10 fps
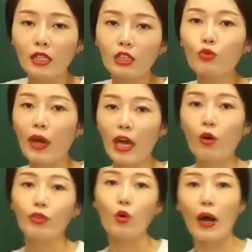그 외에
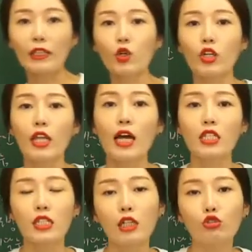어떤 과정이나
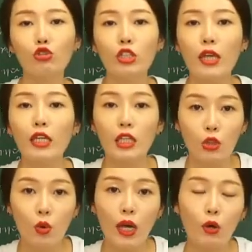시간순이나
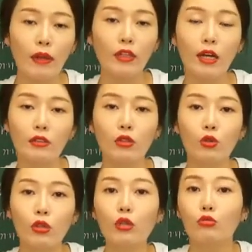인과의 관계 같은
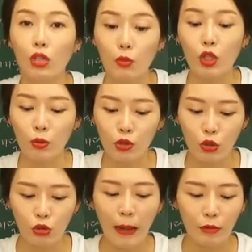것들을 우리 뭐
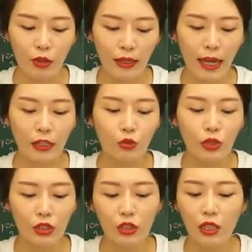기본적으로 앞뒤 관계 알 수
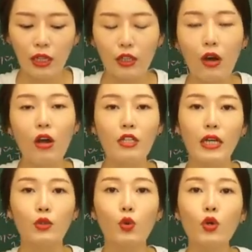있으니까요.
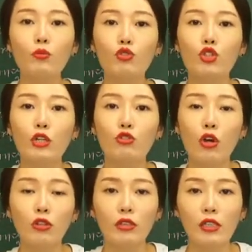자, 요런 문제
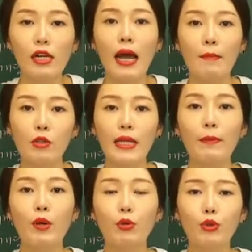유형들 한번
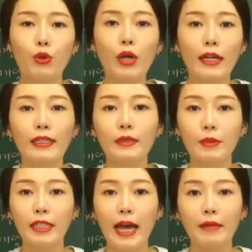살펴보도록
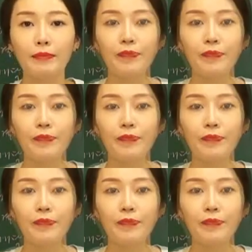하겠습니다.